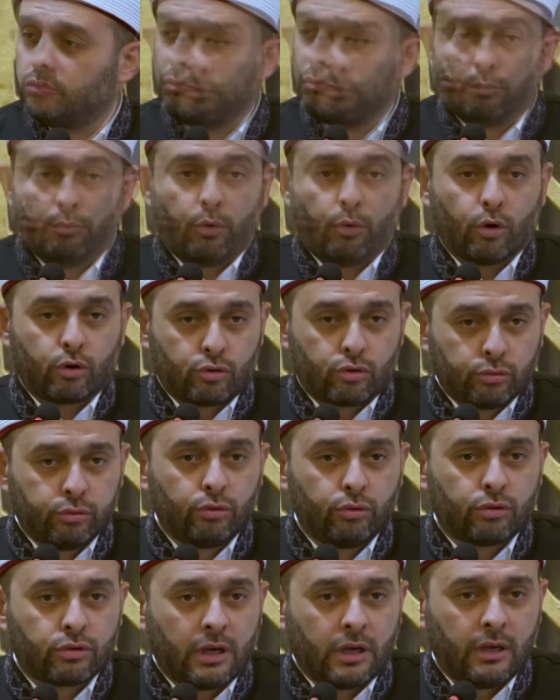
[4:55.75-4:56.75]

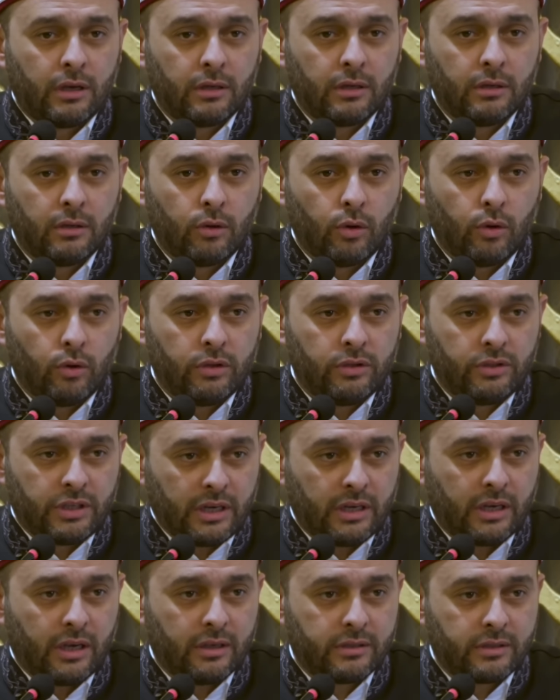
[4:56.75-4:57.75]
Borçluysa
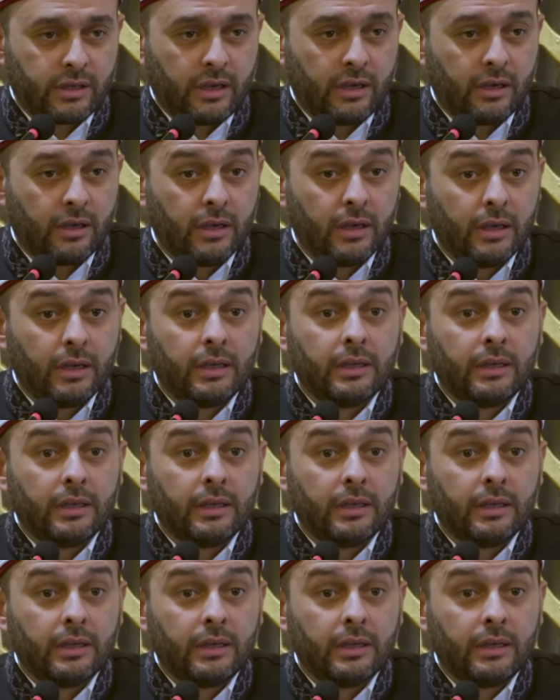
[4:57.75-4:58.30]
cenaze